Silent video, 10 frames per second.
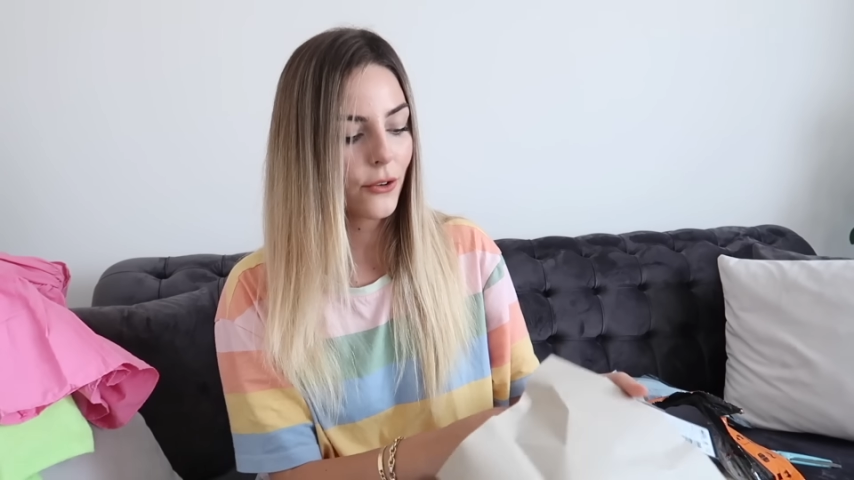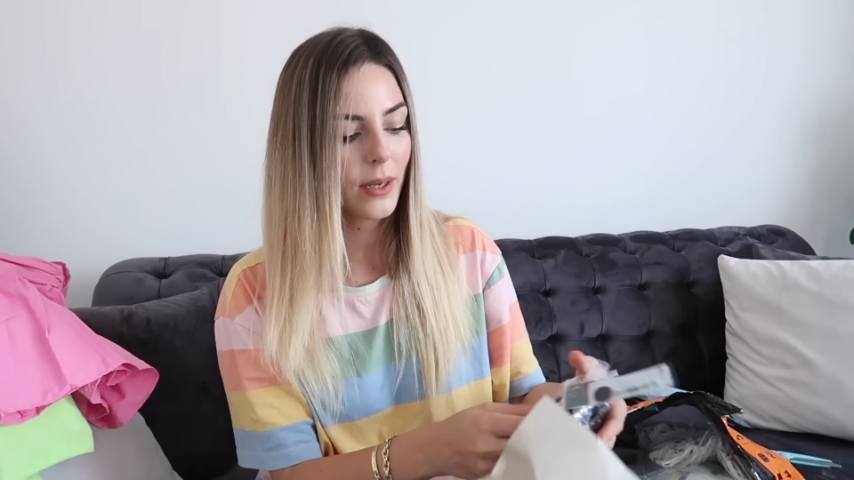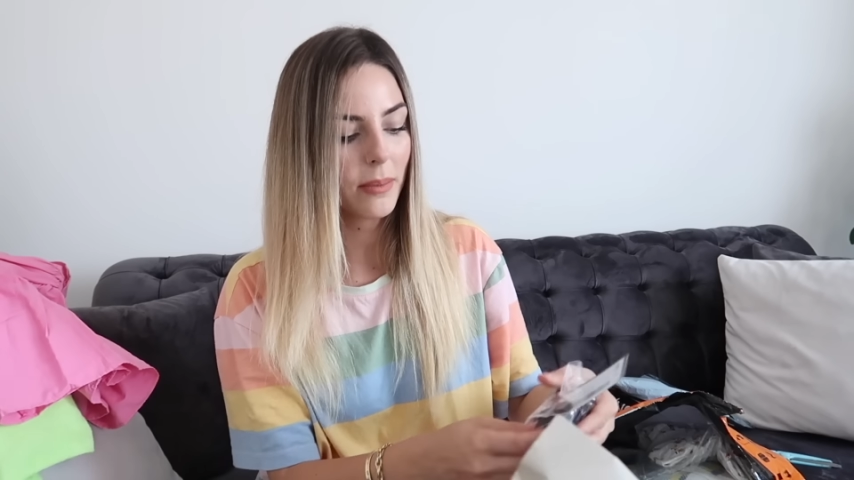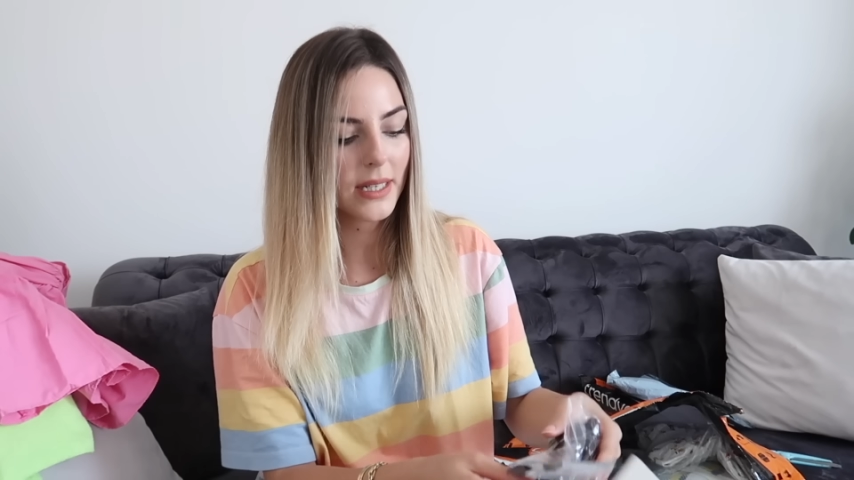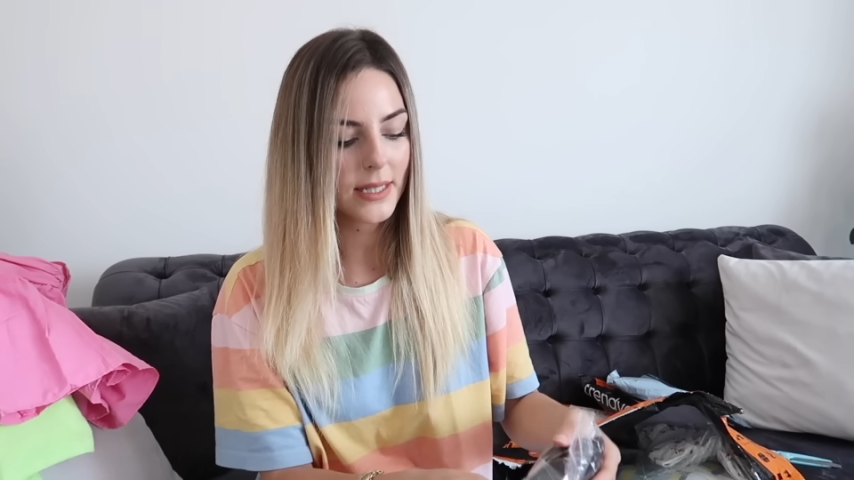
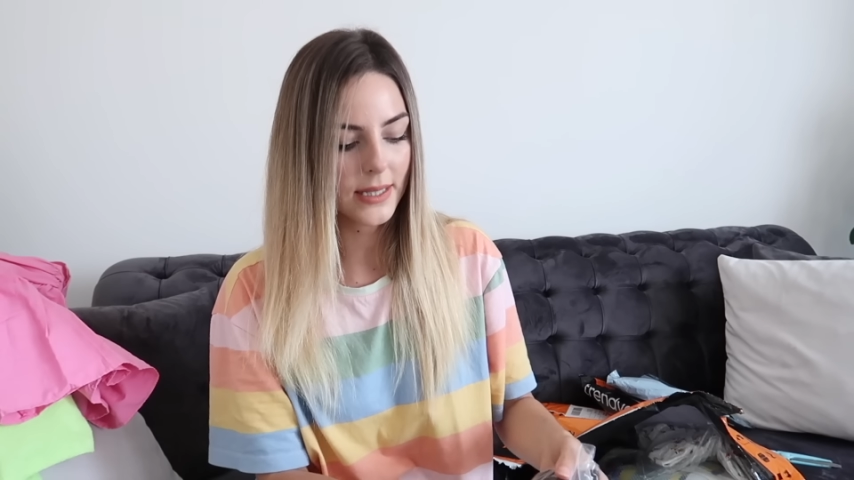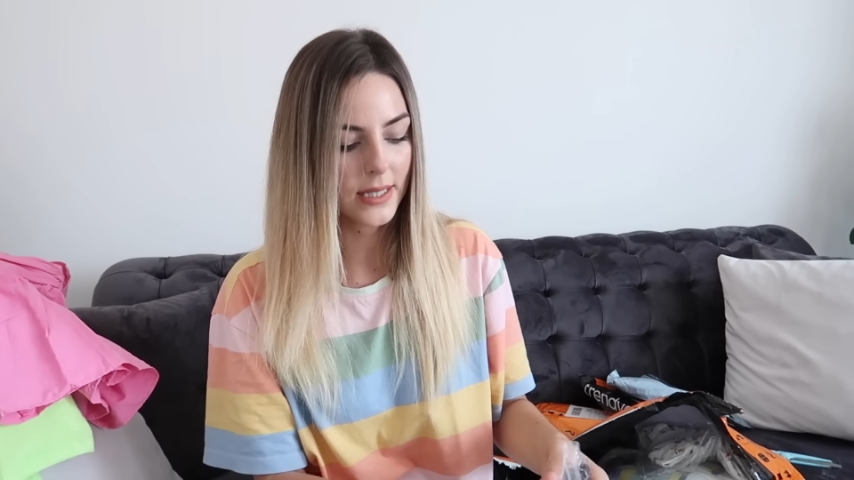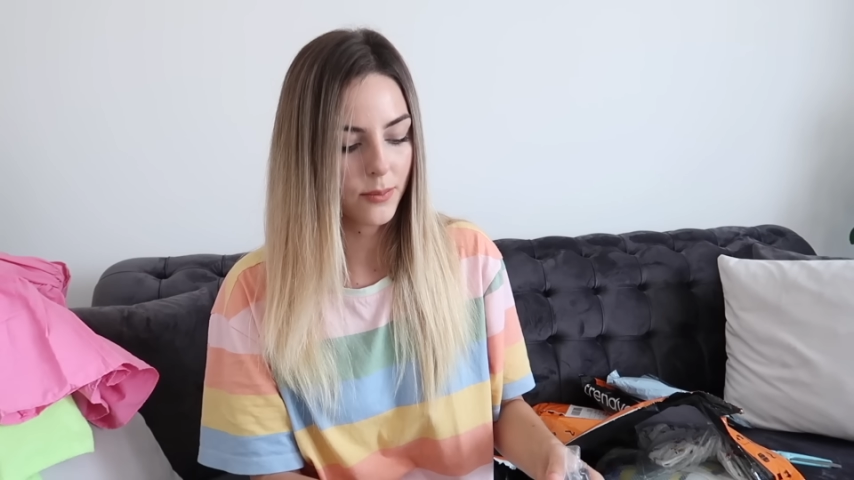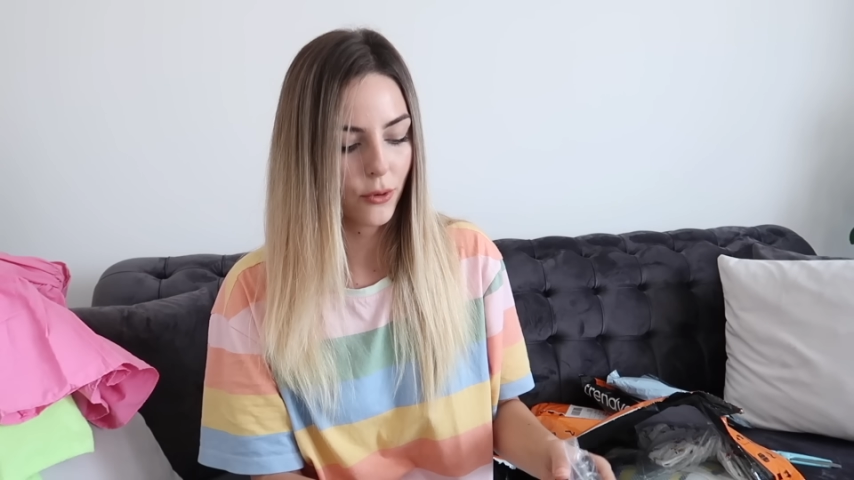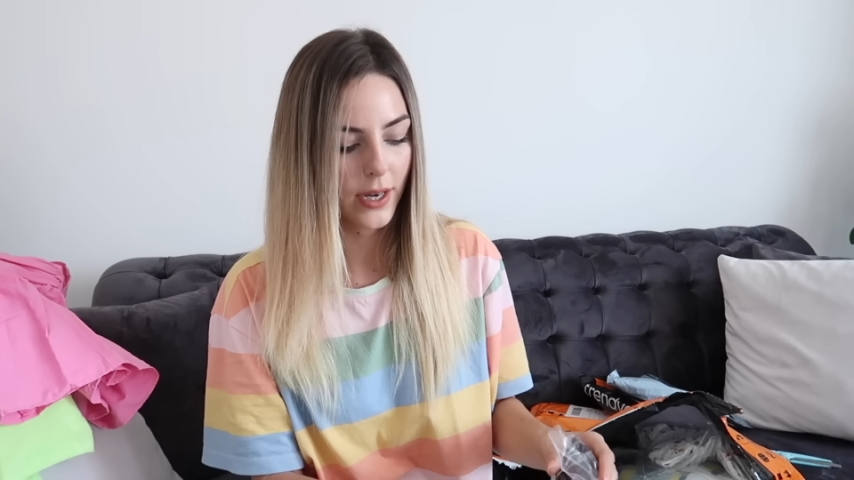
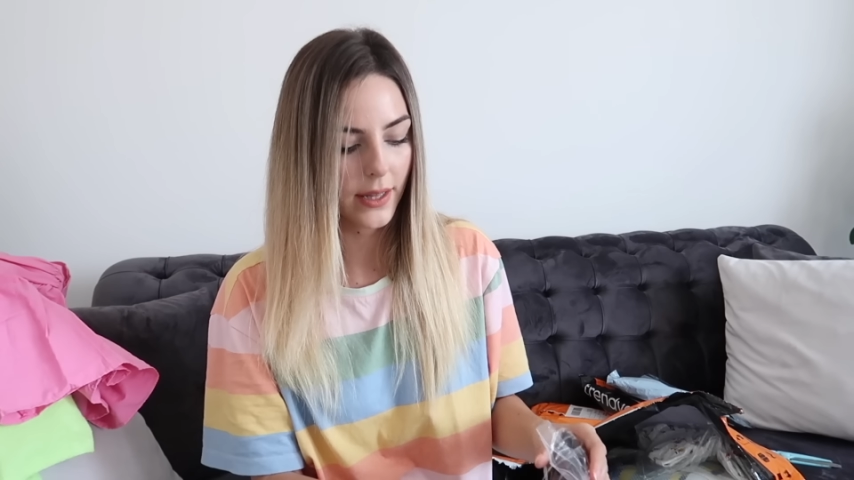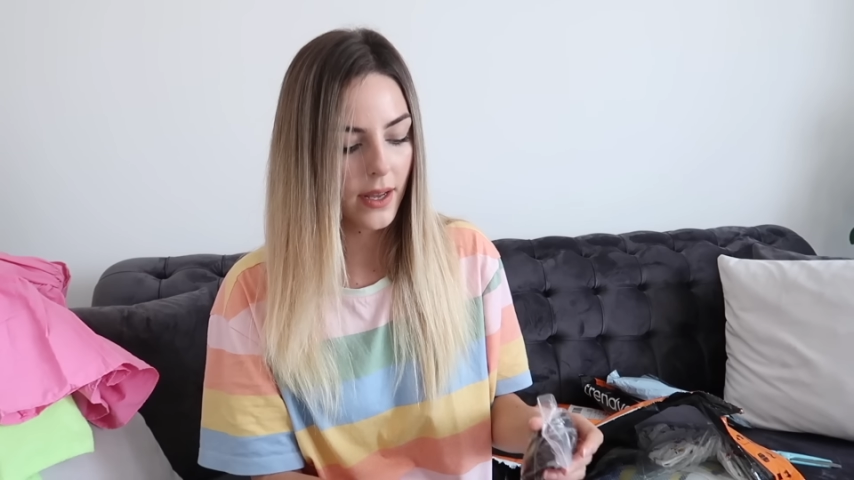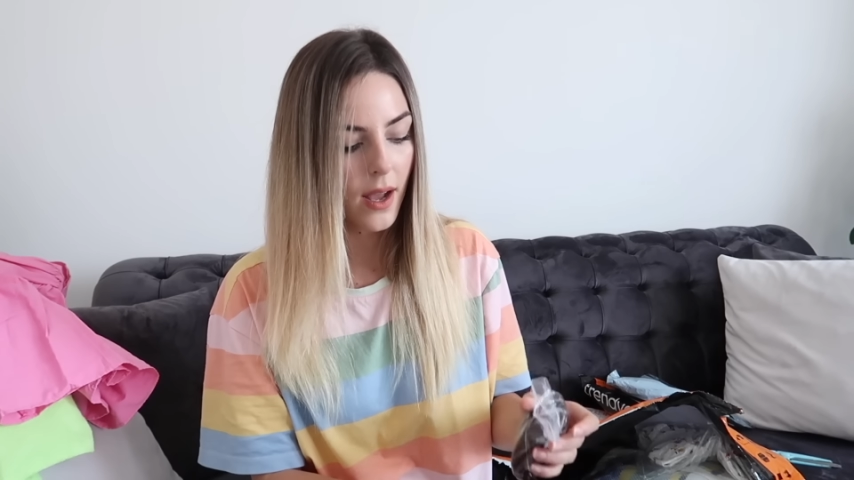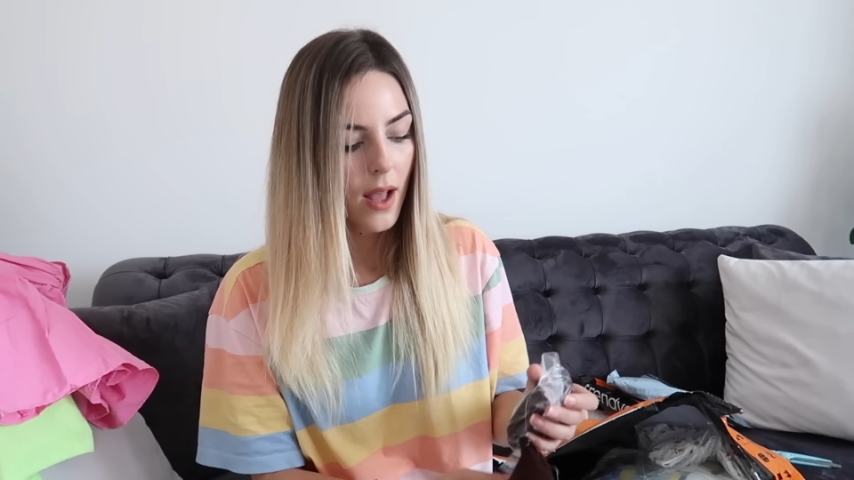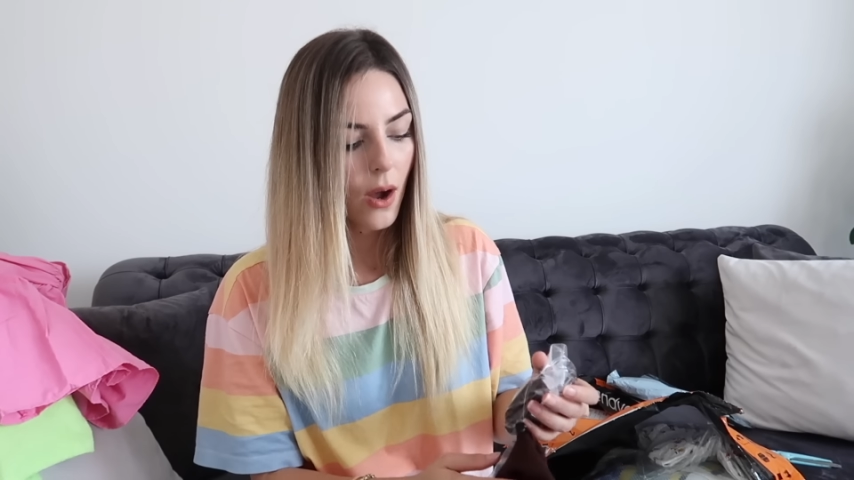görebilirsiniz bu arada.